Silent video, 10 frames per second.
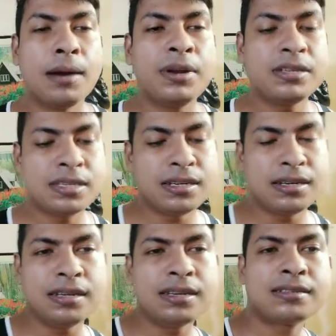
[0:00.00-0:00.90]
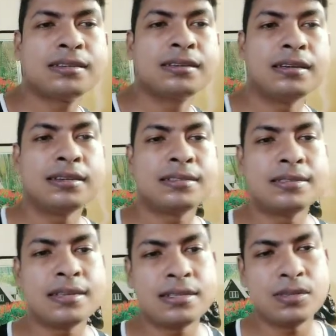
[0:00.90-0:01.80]
আমার যে নেক্সট
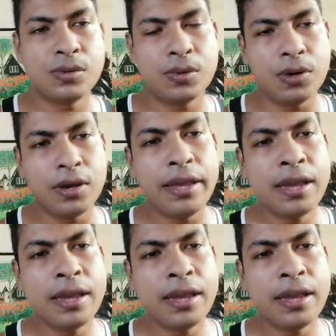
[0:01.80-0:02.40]
এক্সারসাইজগুলো হয়